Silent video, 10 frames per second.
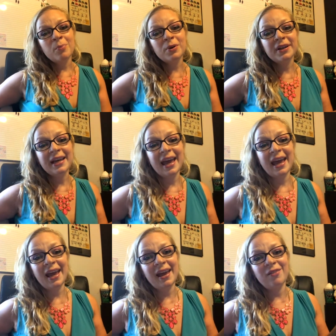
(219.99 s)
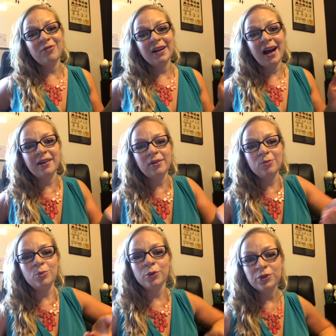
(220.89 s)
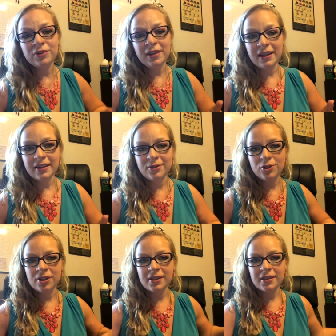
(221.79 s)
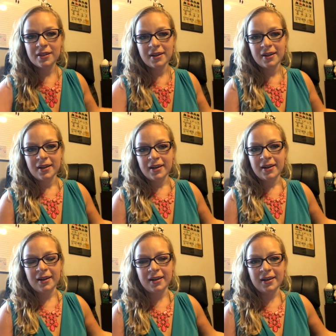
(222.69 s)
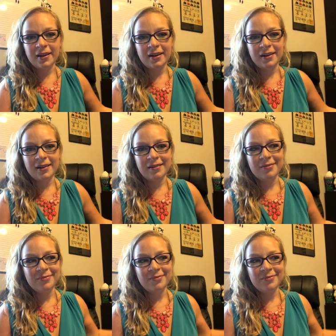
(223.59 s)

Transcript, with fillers: porque ficaram muito tristes. Uh,